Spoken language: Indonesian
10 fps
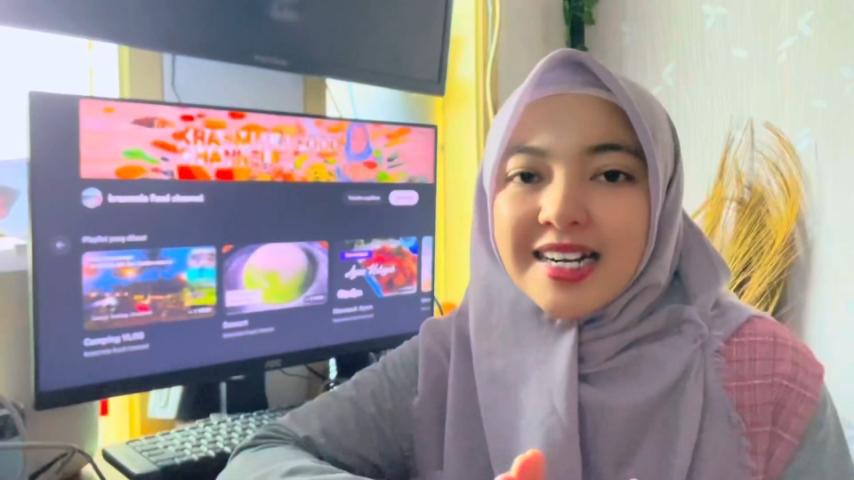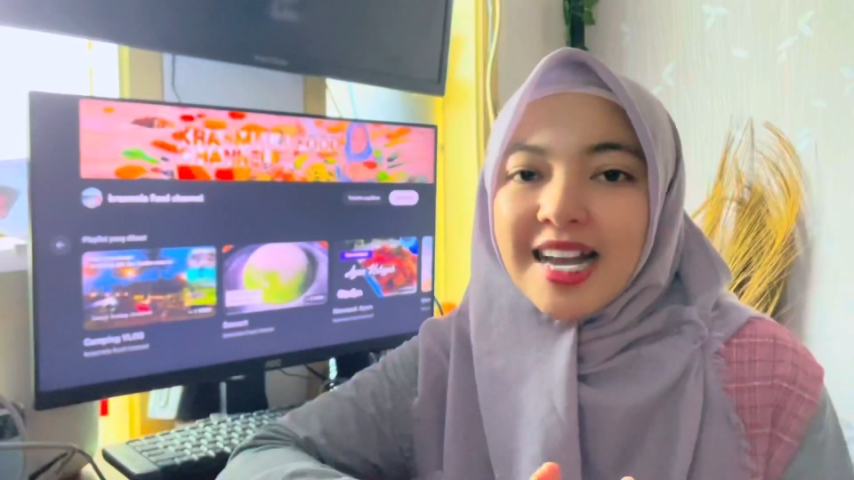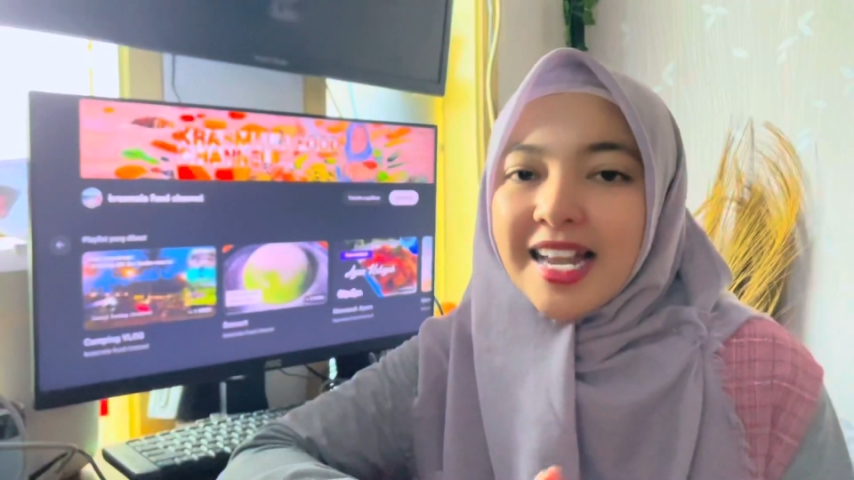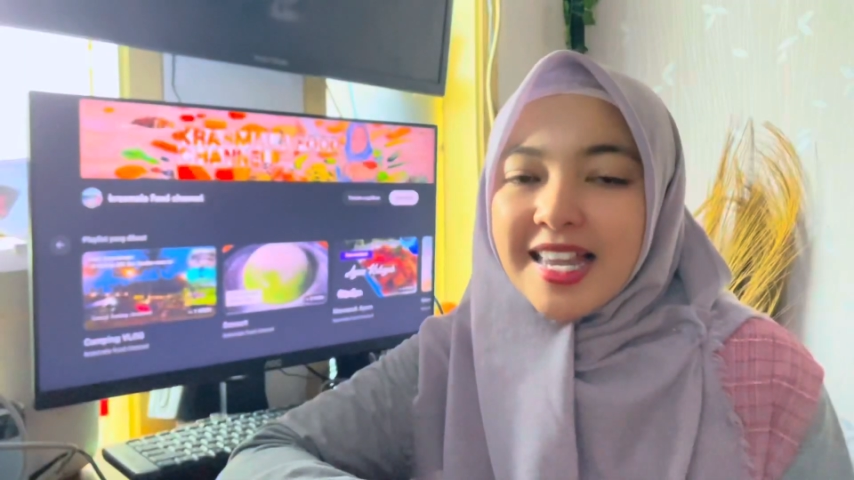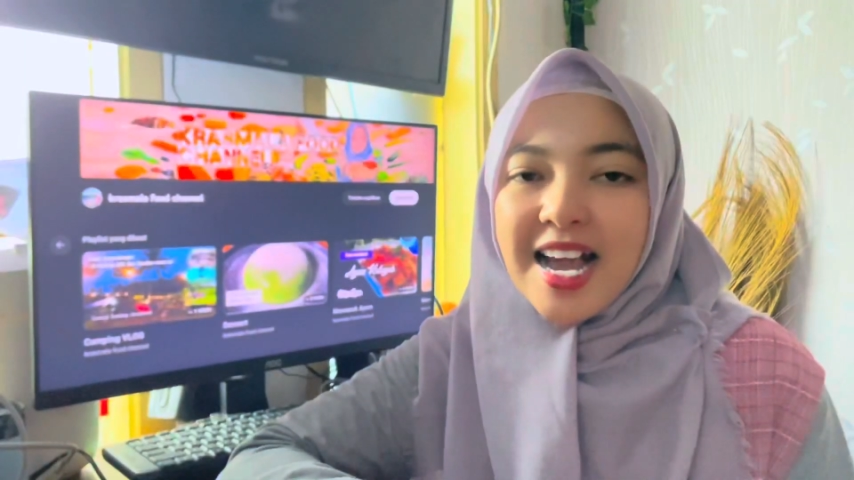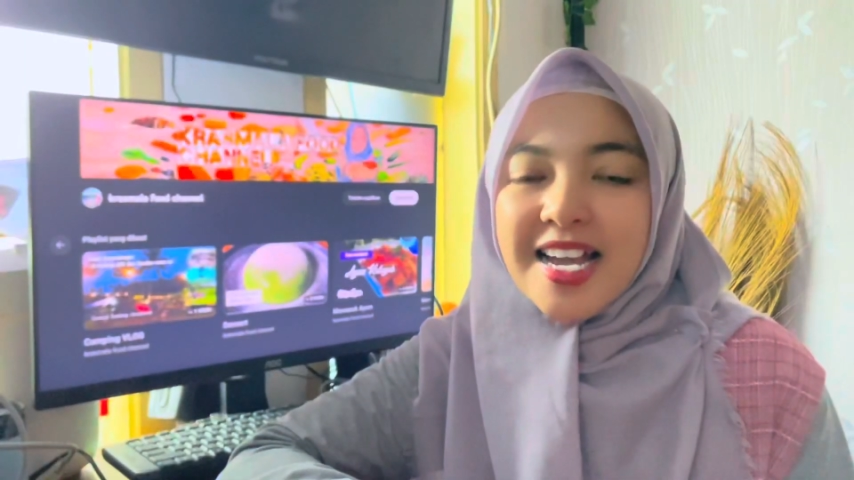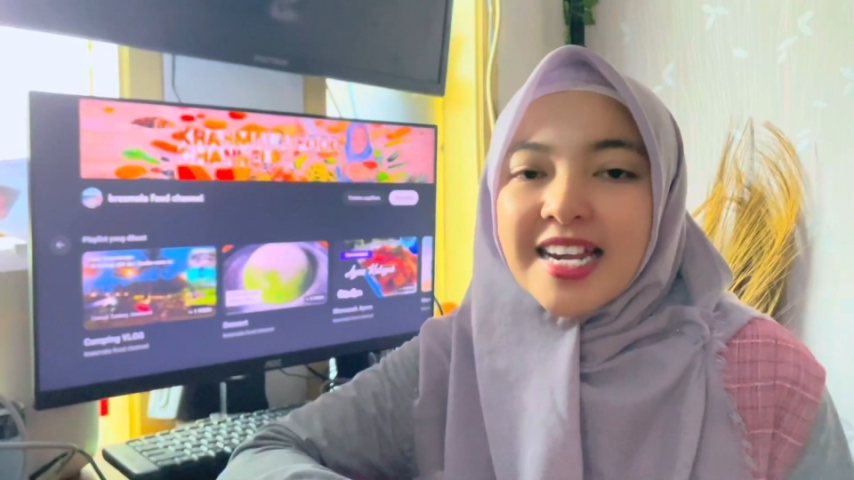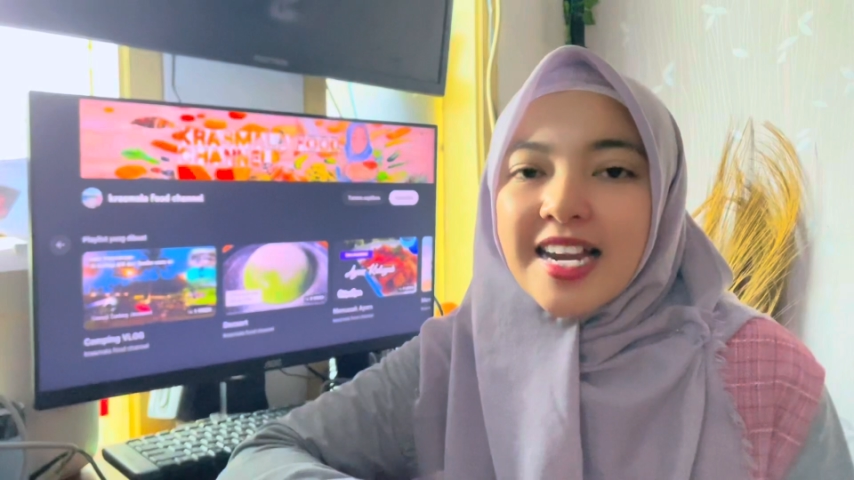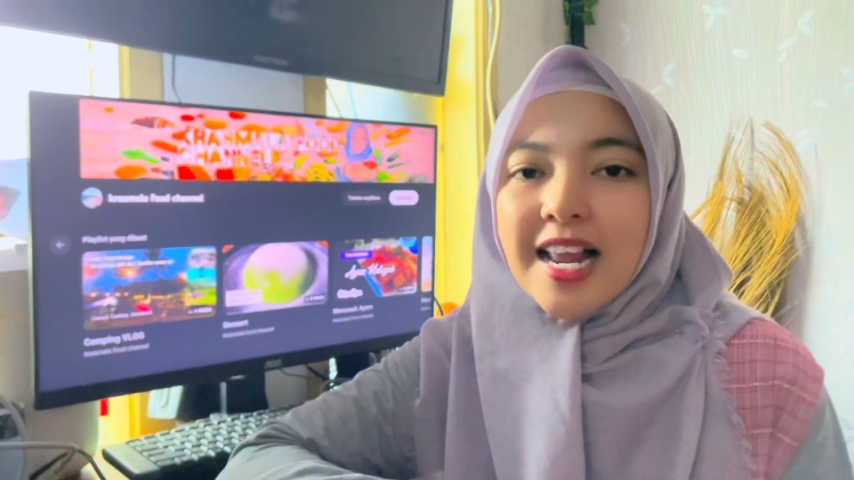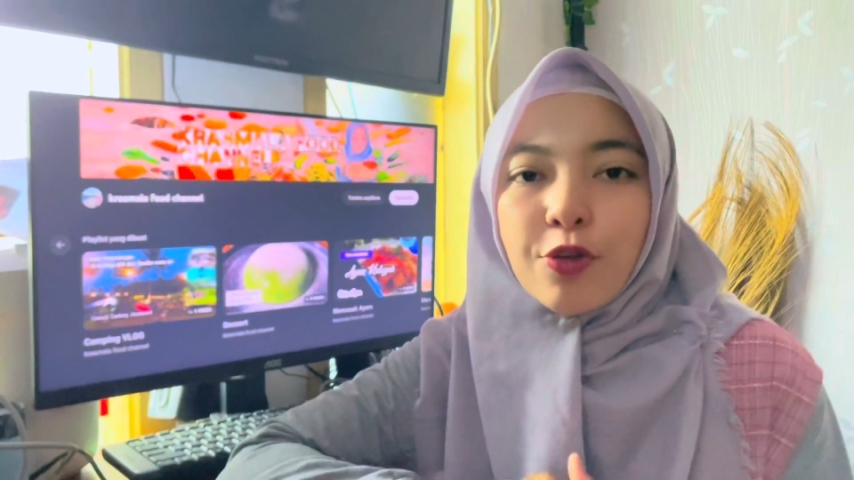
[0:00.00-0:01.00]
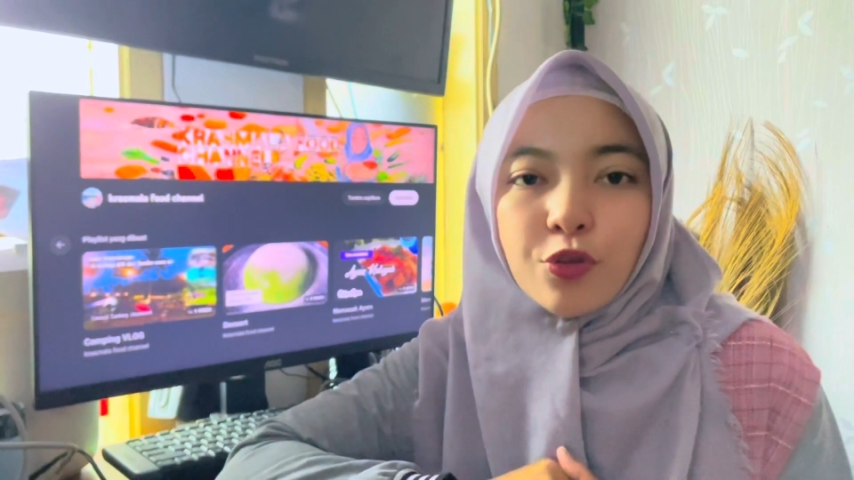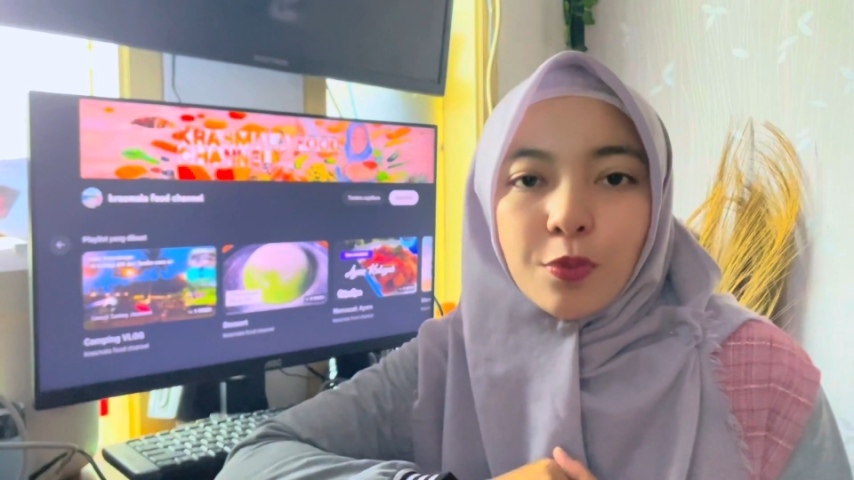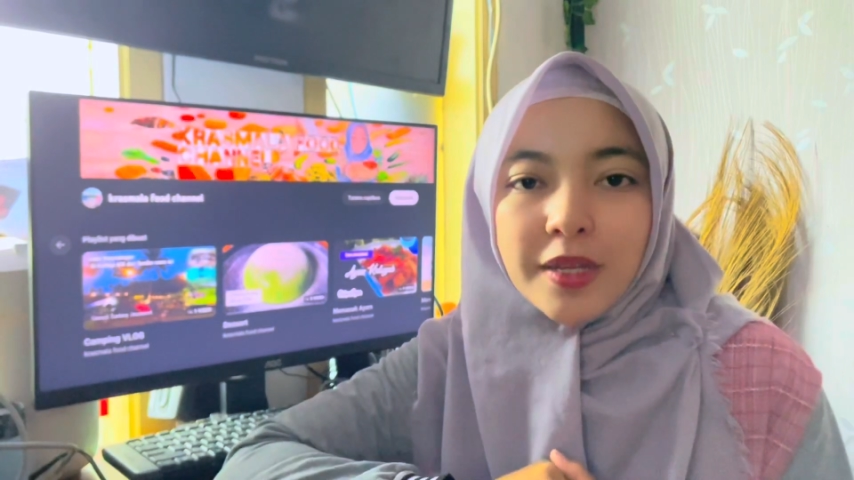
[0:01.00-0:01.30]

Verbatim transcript: katanya ini adalah untuk